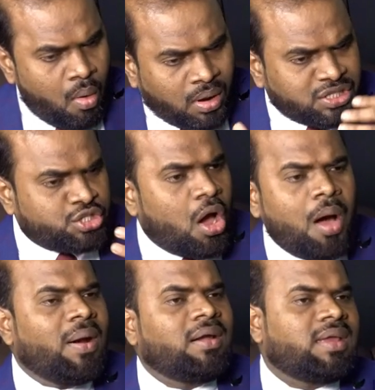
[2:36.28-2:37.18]
ఒక
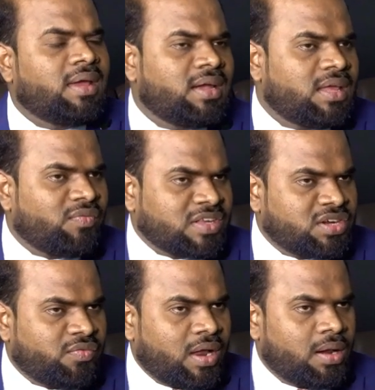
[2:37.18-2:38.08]
జాబ్ అంటే ఏంటి
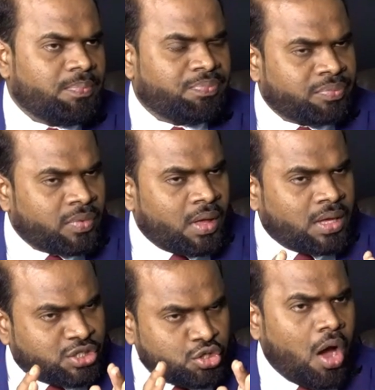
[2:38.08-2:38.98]
ఫస్ట్ ఆఫ్ ఆల్
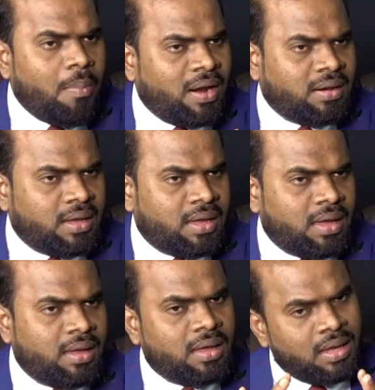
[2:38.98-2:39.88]
జాబ్ అంటే
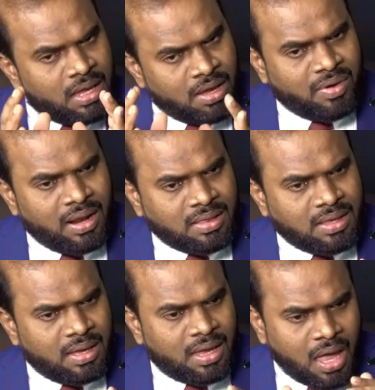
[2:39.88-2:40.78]

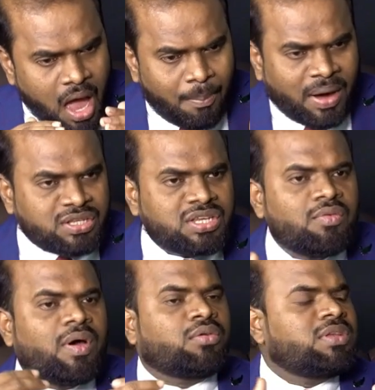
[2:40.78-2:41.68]
ఎవరైతే ఆ
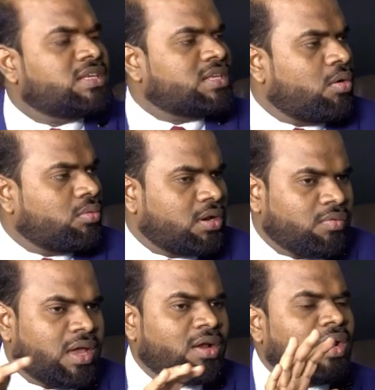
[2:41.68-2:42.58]
పర్సన్ వర్క్ చేస్తూ ఉంటారు
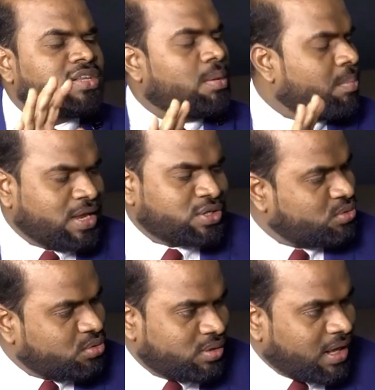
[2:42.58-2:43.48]
వేరే వాళ్ళు
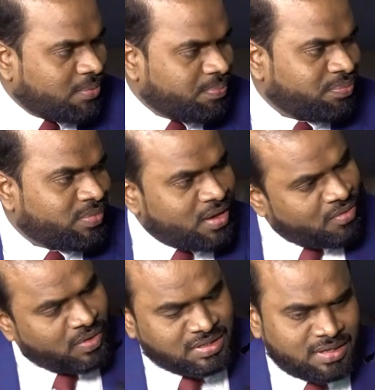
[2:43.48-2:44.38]
సంపాదించుకుంటూ ఉంటారు
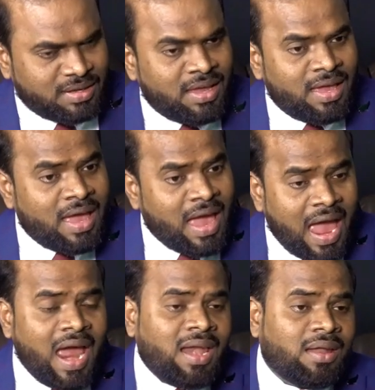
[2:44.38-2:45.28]
ఫస్ట్ థింగ్
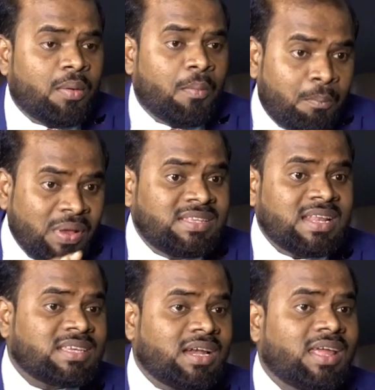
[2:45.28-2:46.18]
అండ్
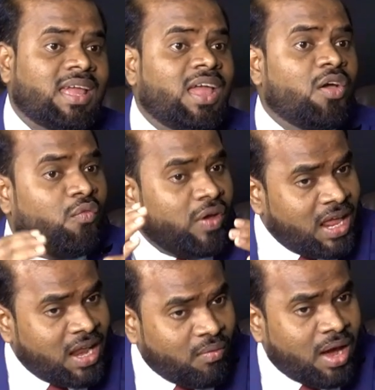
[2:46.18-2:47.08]
బిజినెస్ అంటే
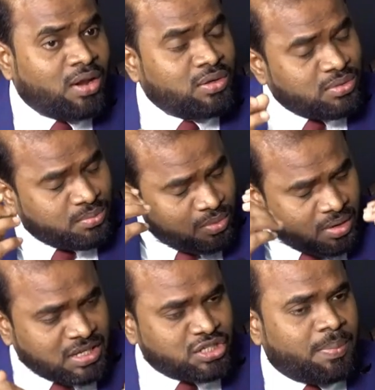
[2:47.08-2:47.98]
వేరే వాళ్ళు
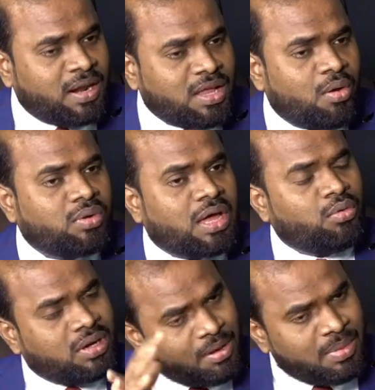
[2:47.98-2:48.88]
కష్టపడతా
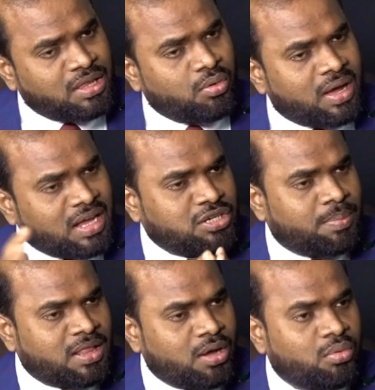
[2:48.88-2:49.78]
ఉంటారు టీం అంతా కూడా
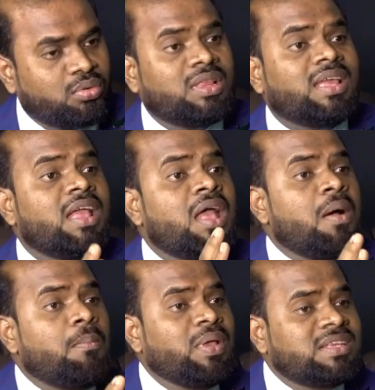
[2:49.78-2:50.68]
కష్టపడతా ఉంటుంది
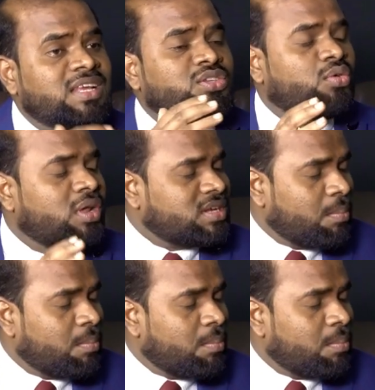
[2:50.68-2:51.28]
బిజినెస్ ఓనర్